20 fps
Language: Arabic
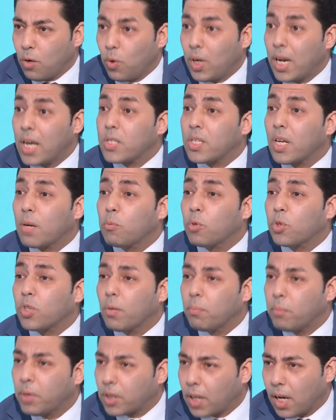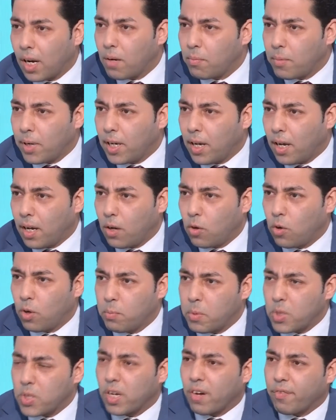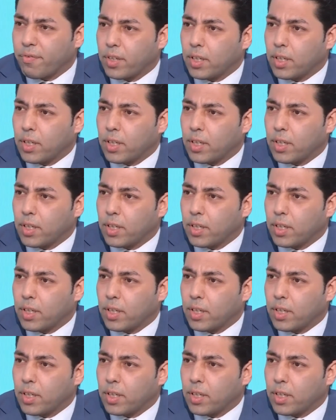وليس المثبطه للمناعه هون بصير